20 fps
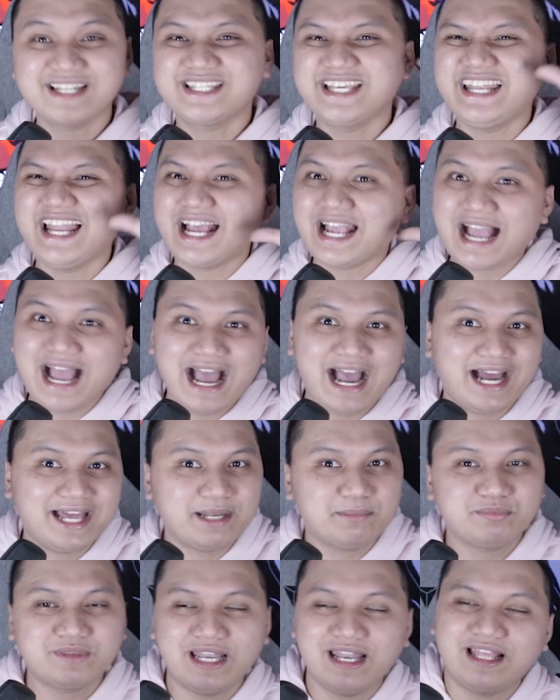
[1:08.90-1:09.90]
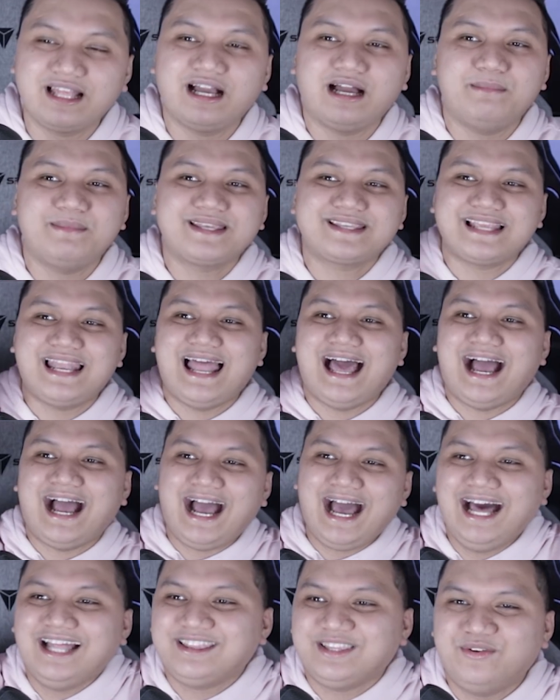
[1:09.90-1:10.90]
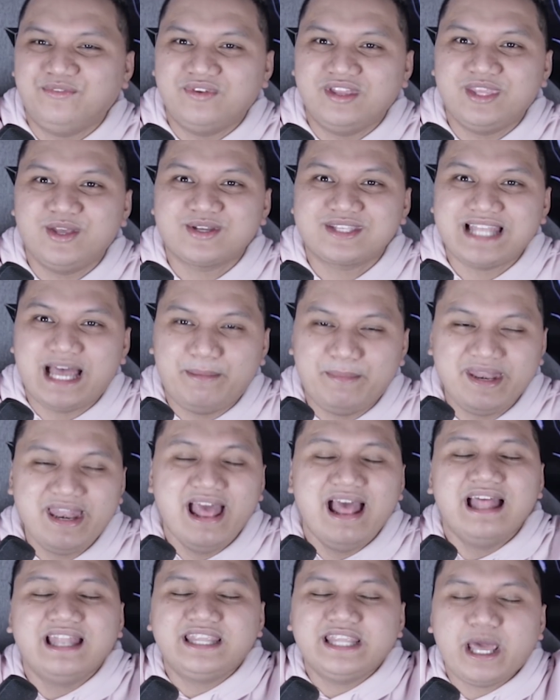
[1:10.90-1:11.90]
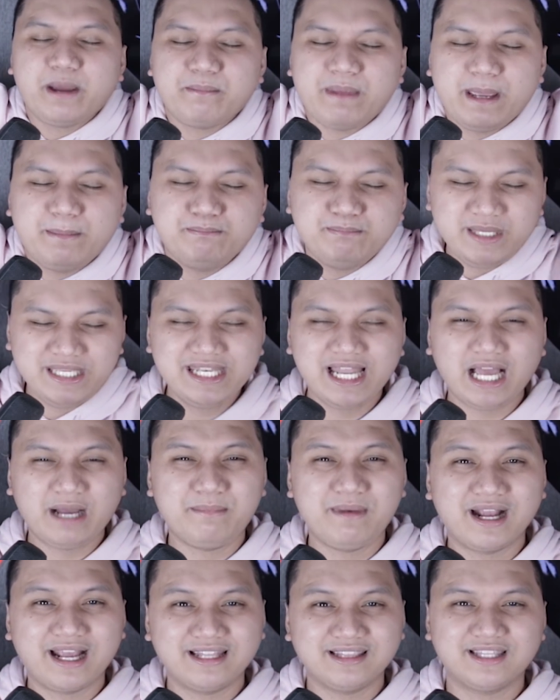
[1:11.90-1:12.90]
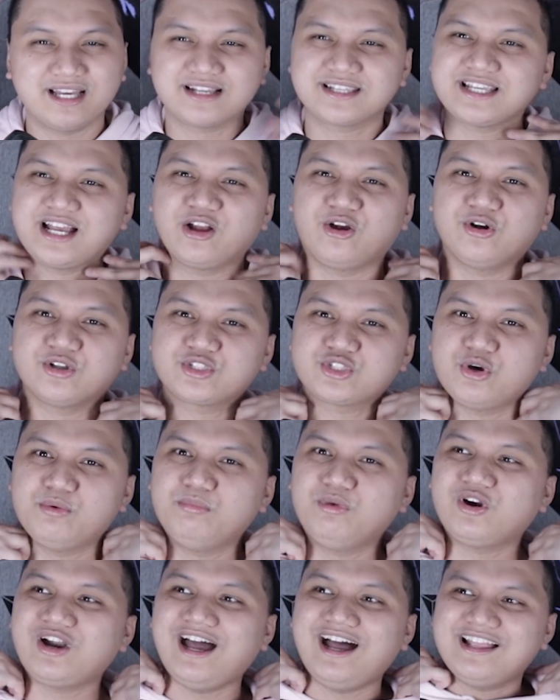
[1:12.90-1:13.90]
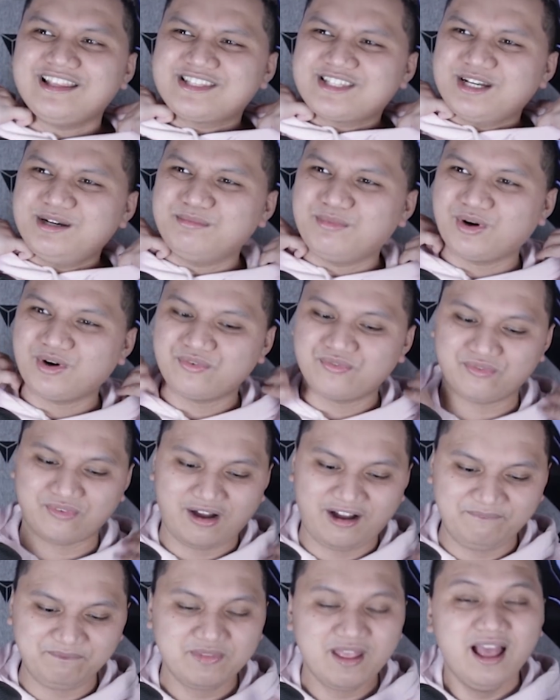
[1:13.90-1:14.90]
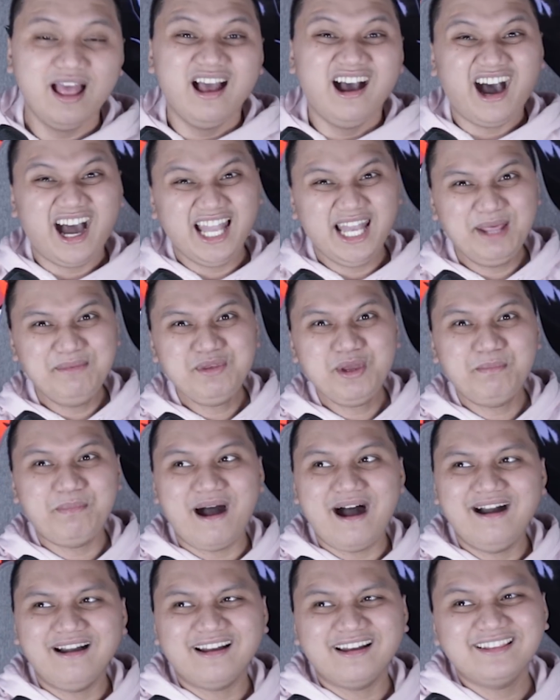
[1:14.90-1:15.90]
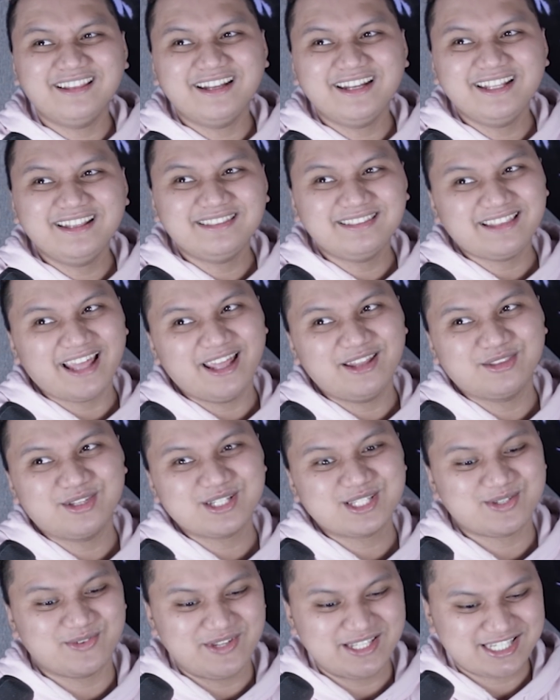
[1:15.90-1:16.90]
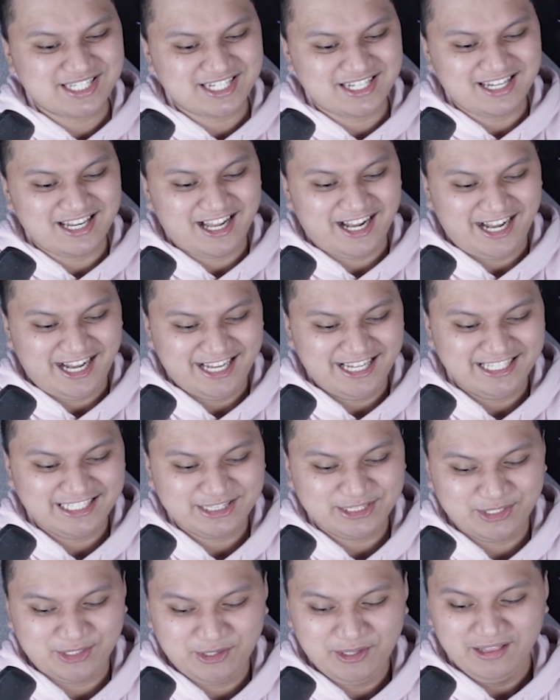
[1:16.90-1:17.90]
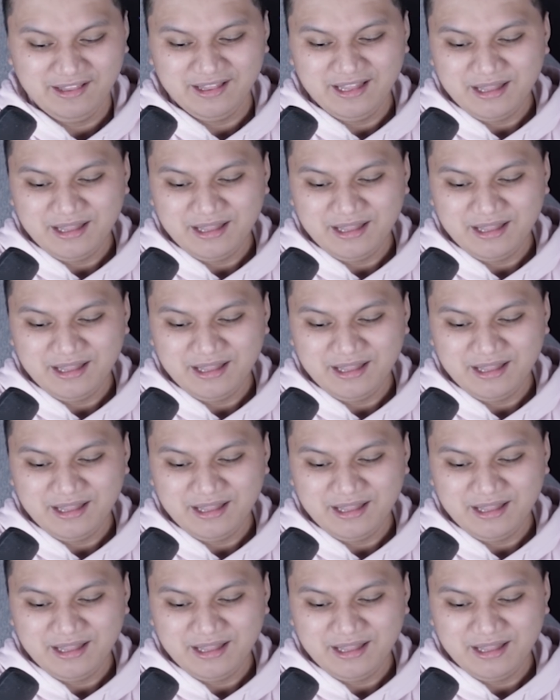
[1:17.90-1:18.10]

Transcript: Kasi naghahanap talaga kami sa lahat ng videos namin ng may pinakamagandang sagot. So, more answer, more fun. Alam nyo ba, ang ganda Nintendo Switch Lite, no?